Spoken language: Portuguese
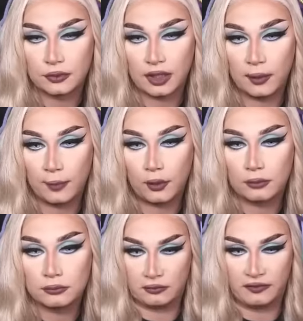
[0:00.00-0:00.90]
Que é bom.
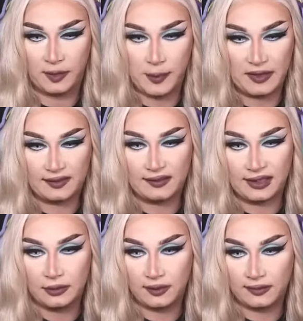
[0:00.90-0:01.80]
Vai beber
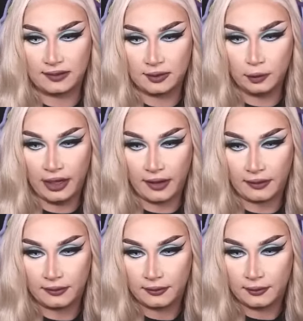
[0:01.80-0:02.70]
cedo assim, mulher?